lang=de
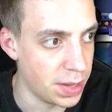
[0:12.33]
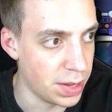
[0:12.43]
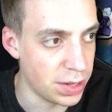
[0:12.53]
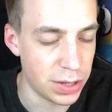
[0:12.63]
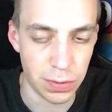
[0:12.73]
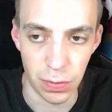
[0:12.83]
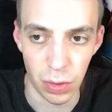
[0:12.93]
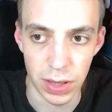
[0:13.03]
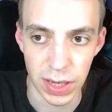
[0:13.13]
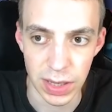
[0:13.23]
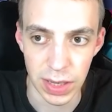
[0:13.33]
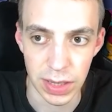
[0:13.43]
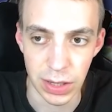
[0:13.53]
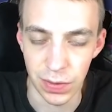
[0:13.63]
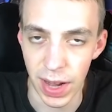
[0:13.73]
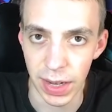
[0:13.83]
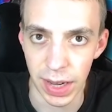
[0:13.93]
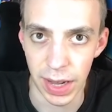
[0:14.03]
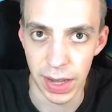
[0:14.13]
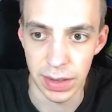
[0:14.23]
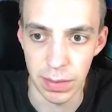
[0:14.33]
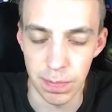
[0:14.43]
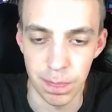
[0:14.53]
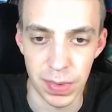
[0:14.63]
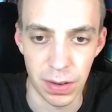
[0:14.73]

ich wurde tatsächlich wach gehalten,